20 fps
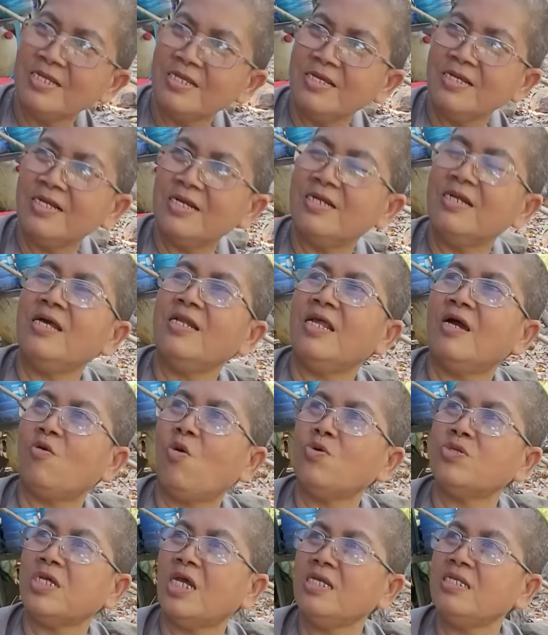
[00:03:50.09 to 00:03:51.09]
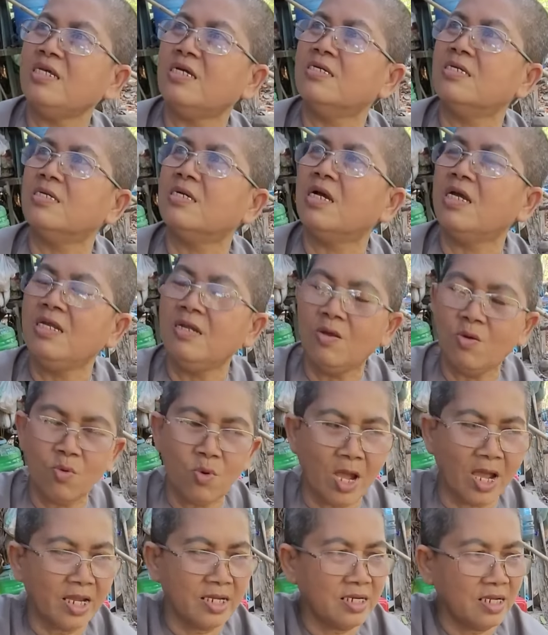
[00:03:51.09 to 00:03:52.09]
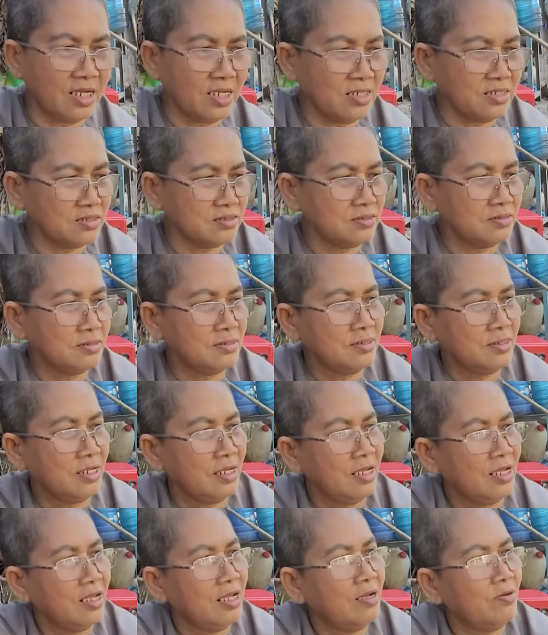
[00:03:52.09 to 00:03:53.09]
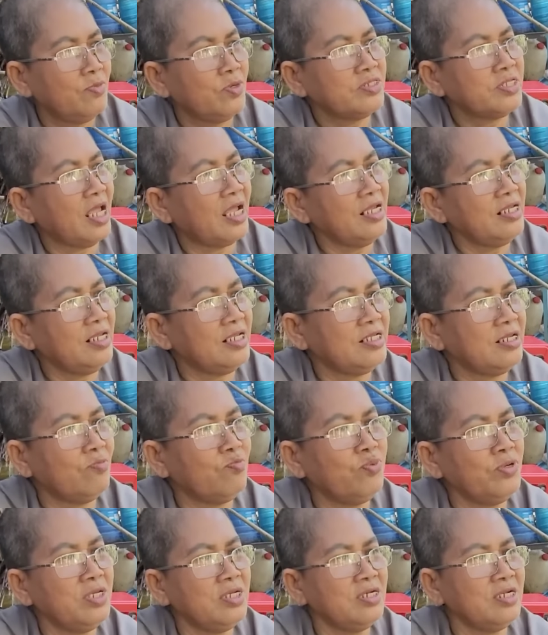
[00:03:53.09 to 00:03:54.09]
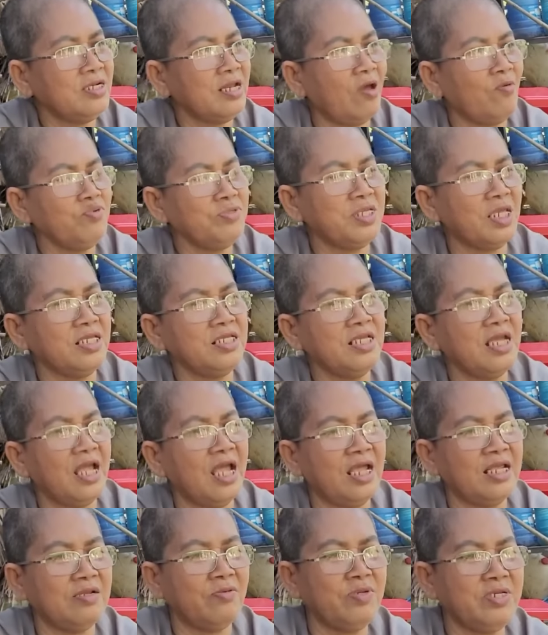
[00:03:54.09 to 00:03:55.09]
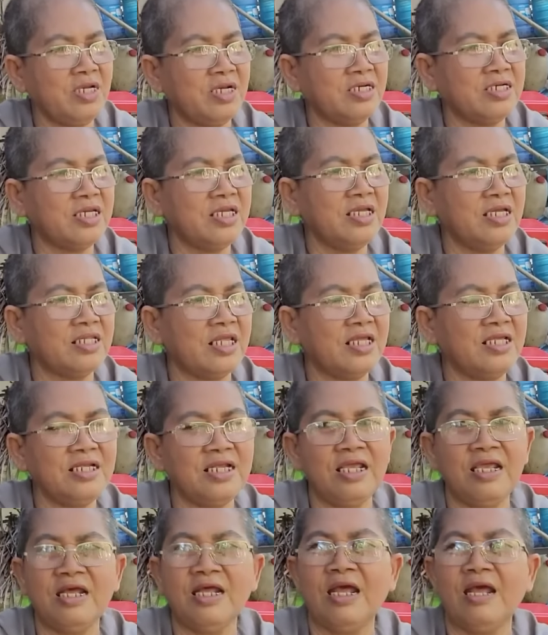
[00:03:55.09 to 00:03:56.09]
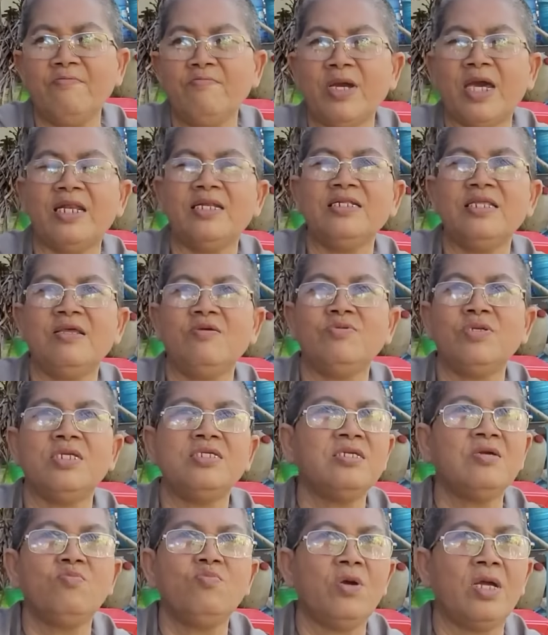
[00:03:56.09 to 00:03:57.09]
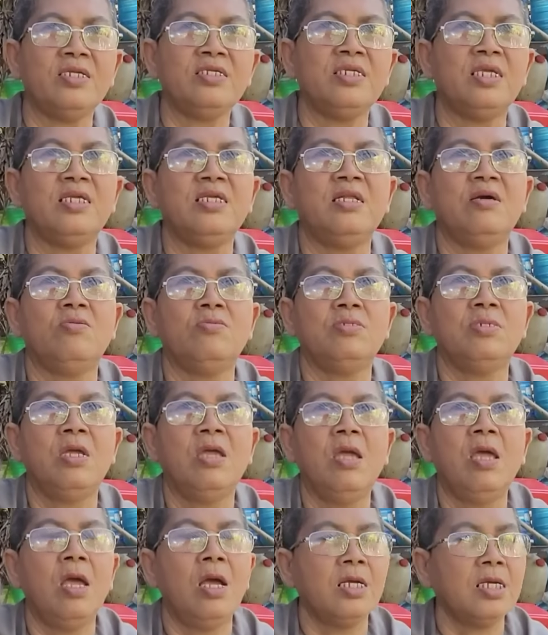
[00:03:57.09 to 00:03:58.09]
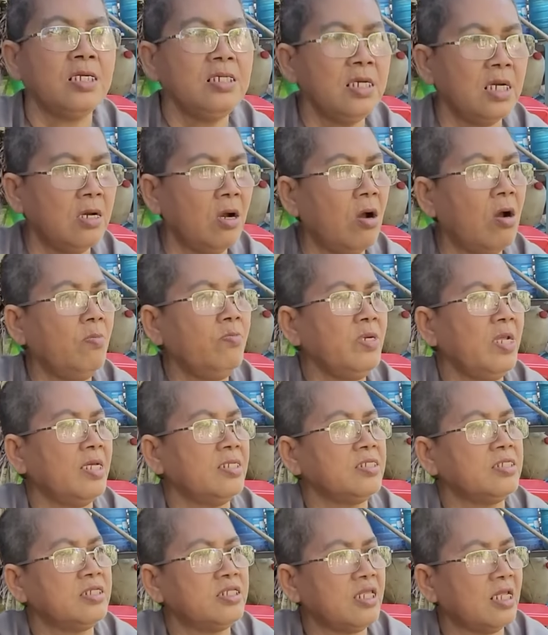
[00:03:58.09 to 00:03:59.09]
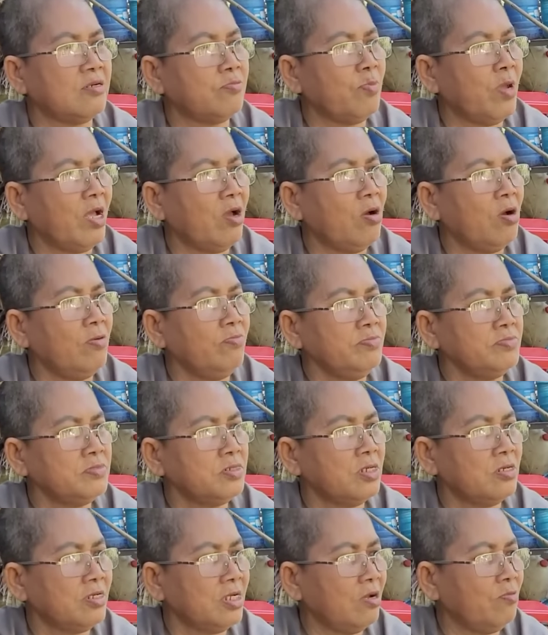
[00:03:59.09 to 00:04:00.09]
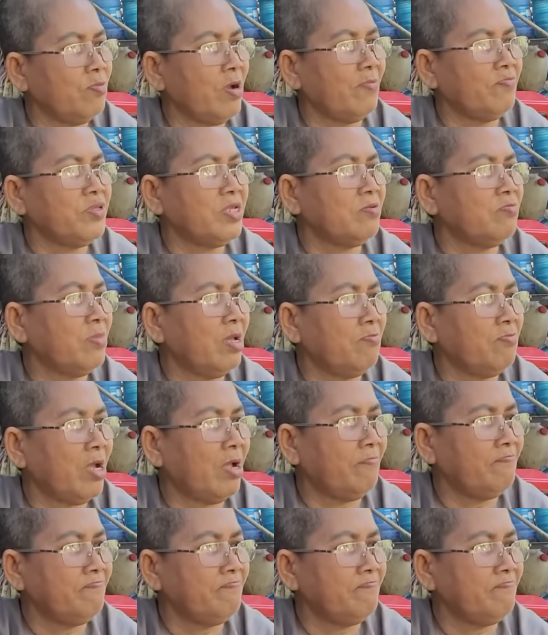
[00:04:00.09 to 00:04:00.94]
đó là cô thấy thường khi lưu hoài đó mà tại vì trong phim nó đóng vậy với hai mấy người kia là thấy nghe ám ảnh theo vậy chứ không phải vậy đâu cái người ốm là thành ma ốm còn người mập thành ma mập